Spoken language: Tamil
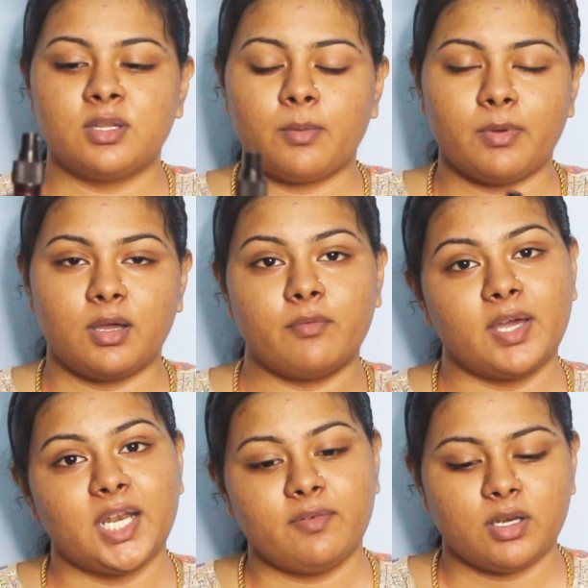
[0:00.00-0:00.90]
நம்ம
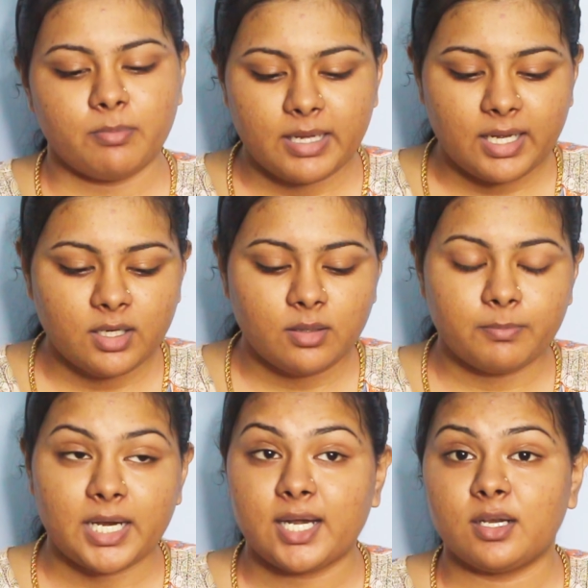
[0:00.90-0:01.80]
வேறு வேறு பிராண்ட்
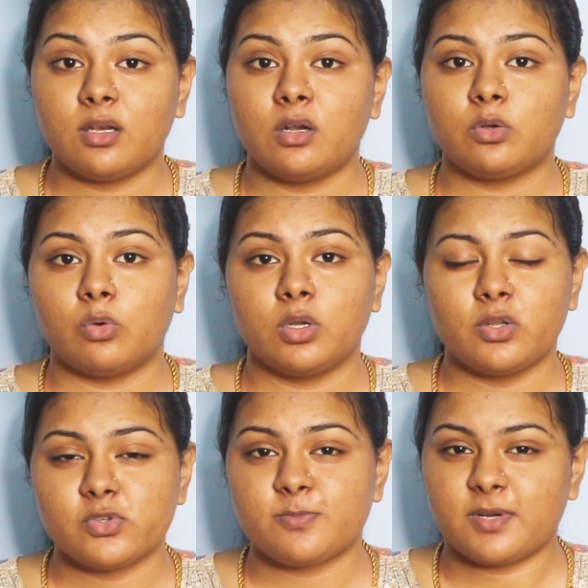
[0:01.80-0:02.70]
பிராண்ட்லலாம்
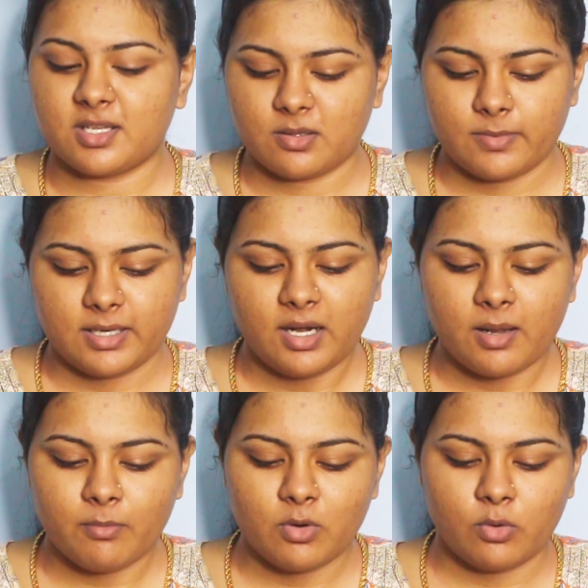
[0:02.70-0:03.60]
டோனர் யூஸ் பண்ணுறதுக்கு பதிலாக
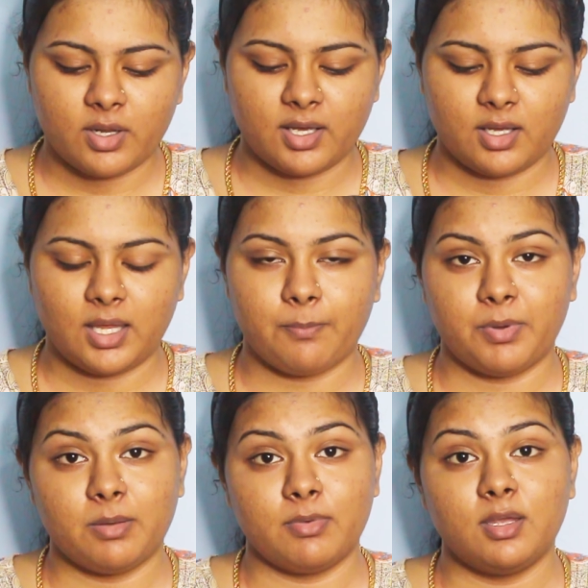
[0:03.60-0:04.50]
நம்மளோட
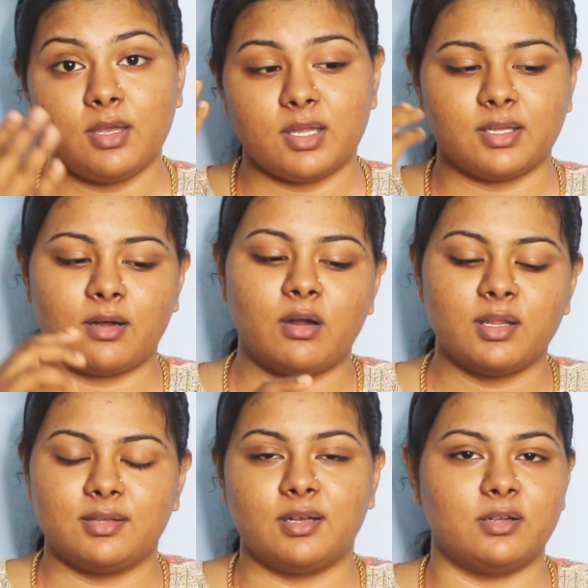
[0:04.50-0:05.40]
எப்பயுமே அந்த
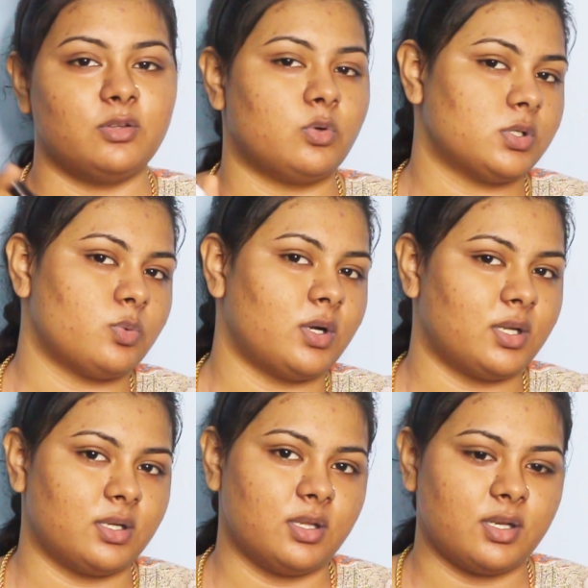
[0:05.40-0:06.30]
காலத்துலேருந்து ரோஸ்
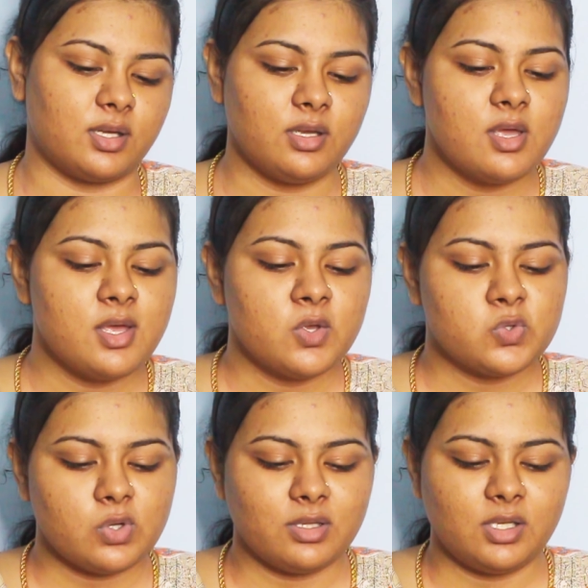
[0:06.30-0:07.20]
வாட்டர் தான் இருக்குது
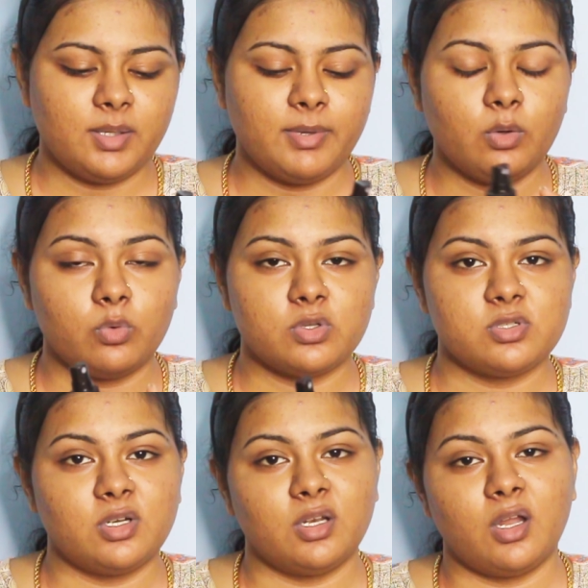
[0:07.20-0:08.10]
ஸோ அதுலேயுமே
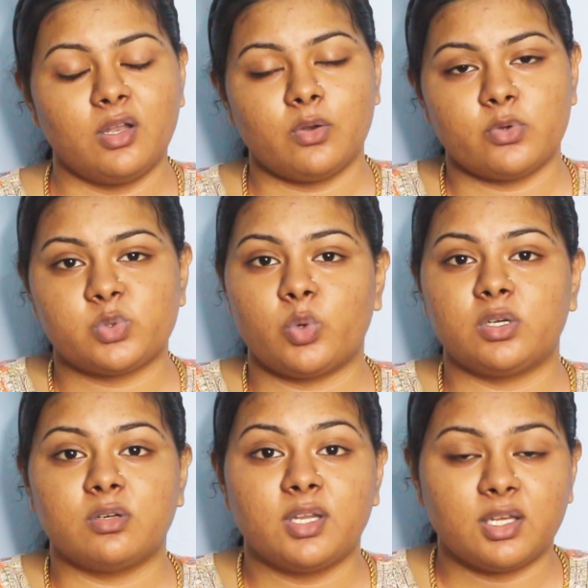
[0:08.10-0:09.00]
ஒரிஜினலான ரோஸ்
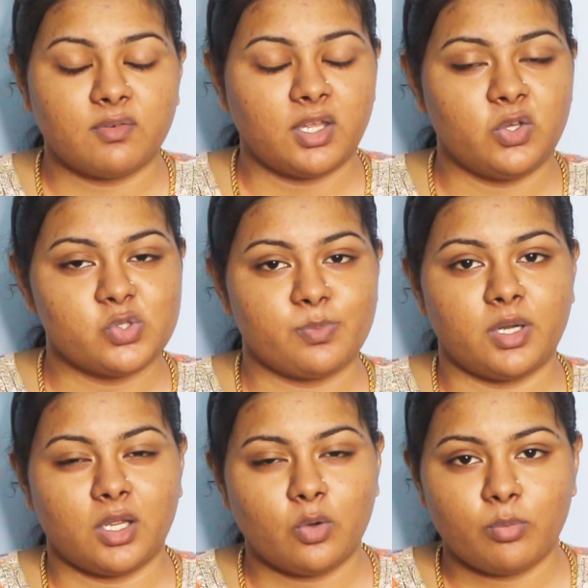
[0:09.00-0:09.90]
வாட்டர் நீங்கள் வாங்கி யூஸ்
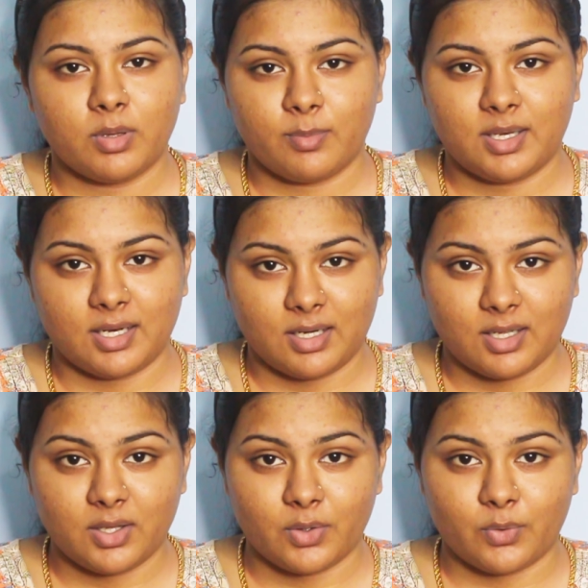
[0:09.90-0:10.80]
பண்ணிங்கன்னா உண்மைக்குமே
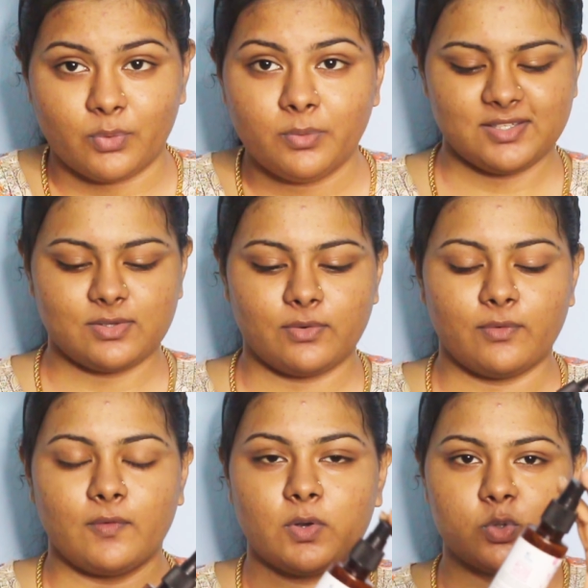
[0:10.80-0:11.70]
நல்லா இருக்கும் ஸோ
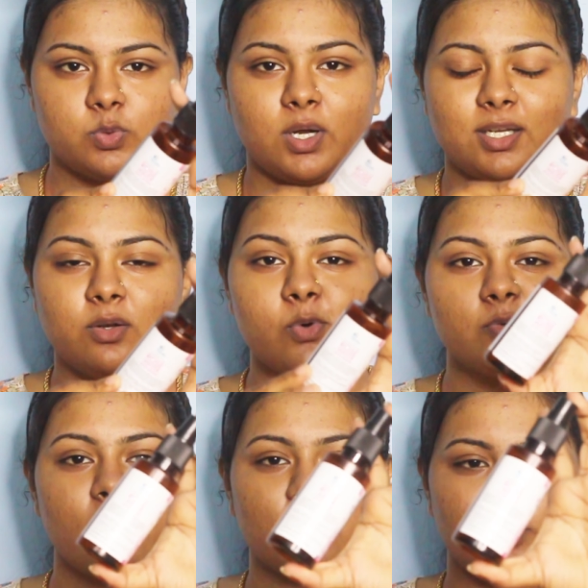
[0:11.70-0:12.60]
ரோஸ் வாட்டர்
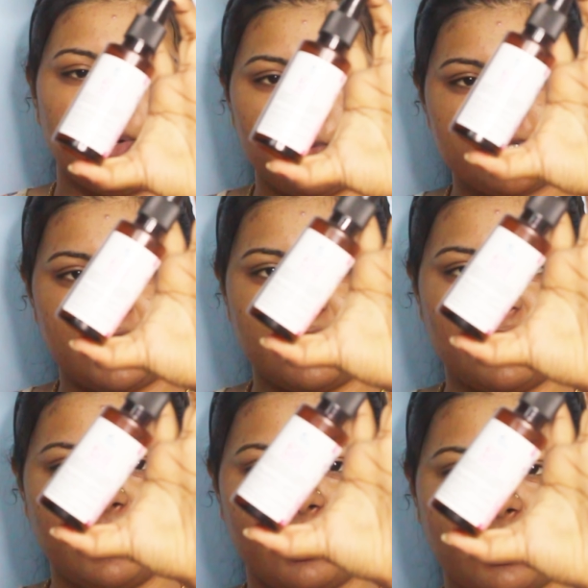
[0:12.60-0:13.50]
ரோஸ் வாட்டருமே ரோஸ்
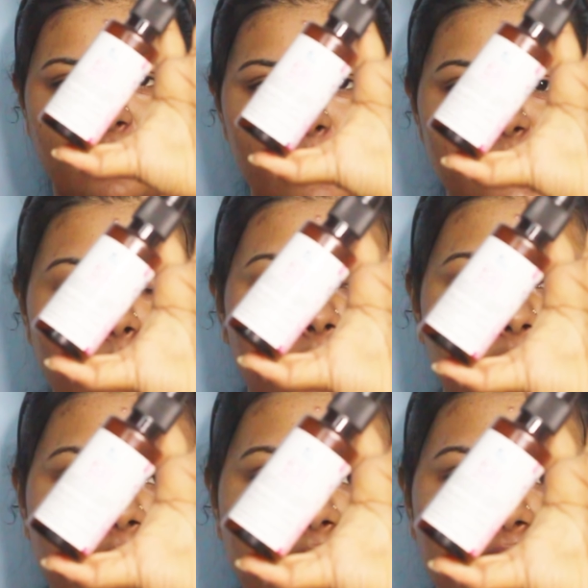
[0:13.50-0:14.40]
கலரில் இருக்கிற ரோஸ்
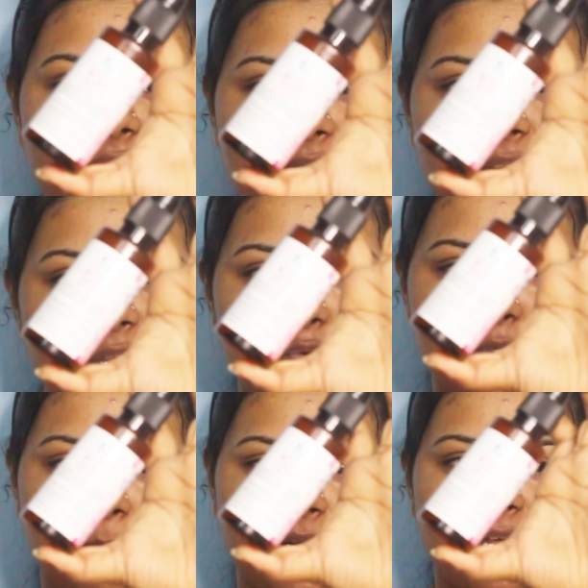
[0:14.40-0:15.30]
வாட்டர் வந்து தயவு செய்து
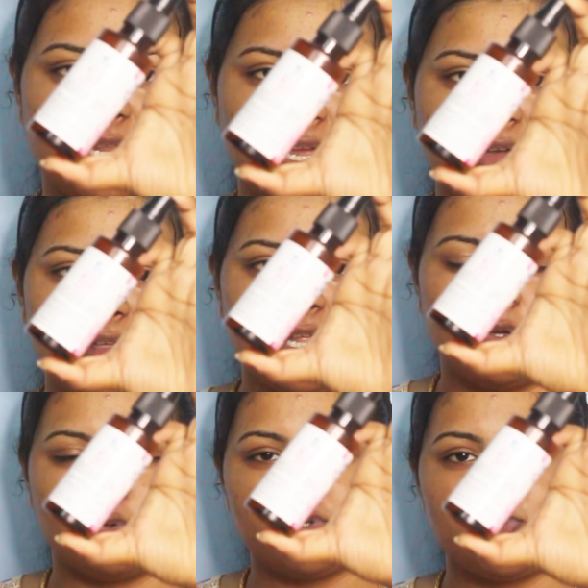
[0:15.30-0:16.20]
யூஸ் பண்ணாதீங்க
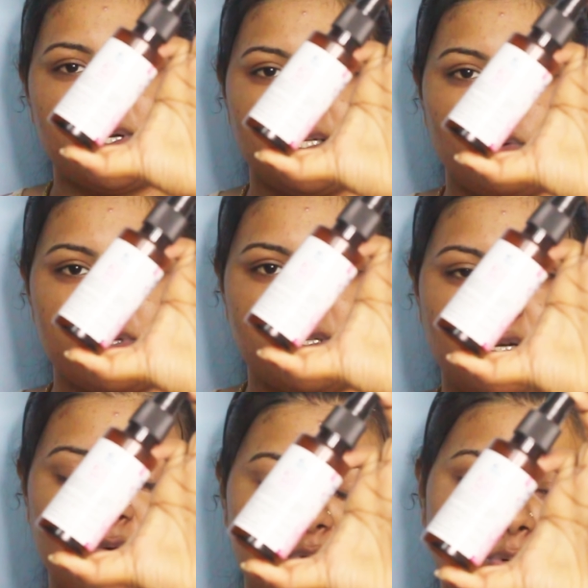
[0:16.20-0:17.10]
ரோஸ் வாட்டர்
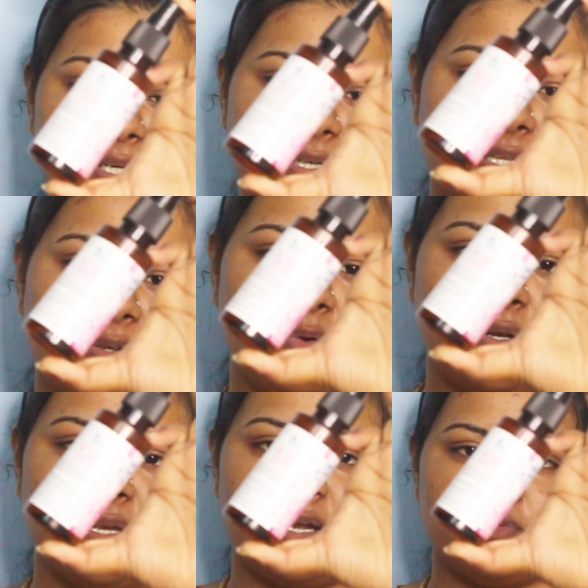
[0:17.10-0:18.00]
ஒரிஜினல் ரோஸ் வாட்டர் எதுன்னு
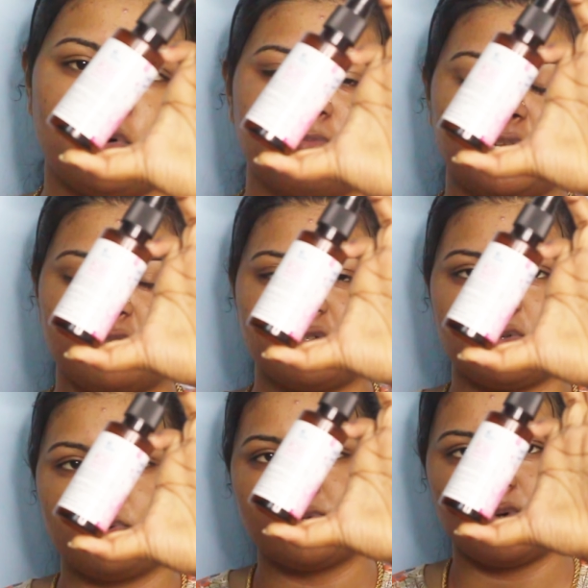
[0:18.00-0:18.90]
உங்களுக்கு கன்ஃபார்ம்
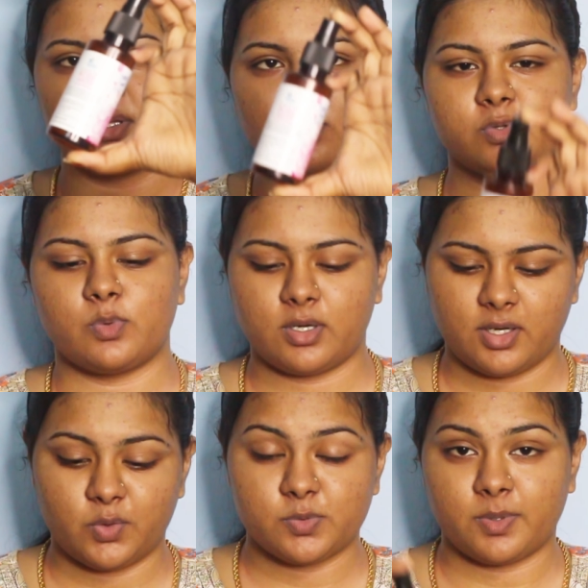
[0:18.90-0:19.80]
தெரிஞ்சிருக்கும் ஸோ அந்த ரோஸ்
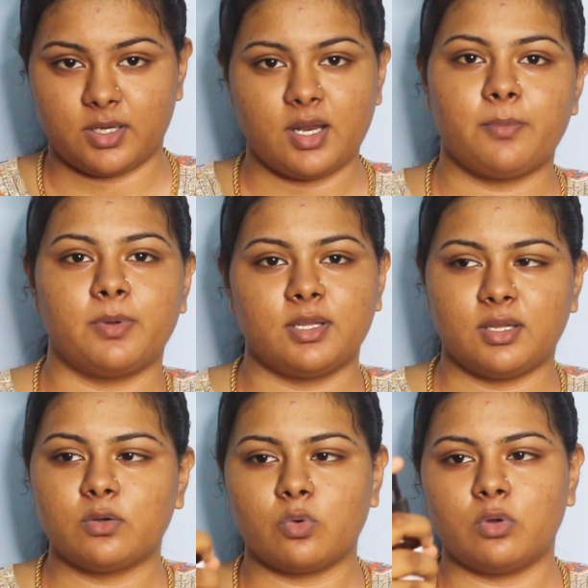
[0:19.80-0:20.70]
வாட்டர் யூஸ் பண்ணுங்கள் நான் இப்போ இதை
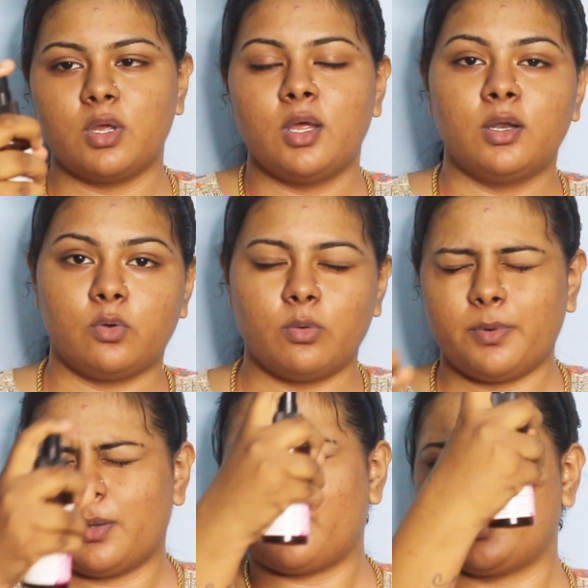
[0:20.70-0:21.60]
தான் டோன் டோன்
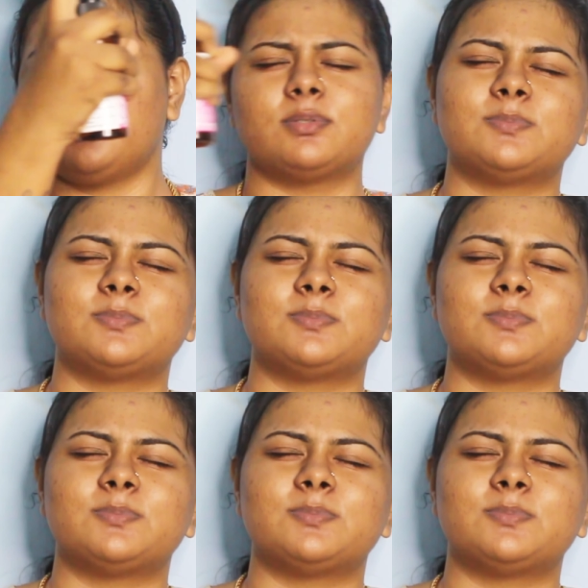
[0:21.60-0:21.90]
பண்ண போகிறேன்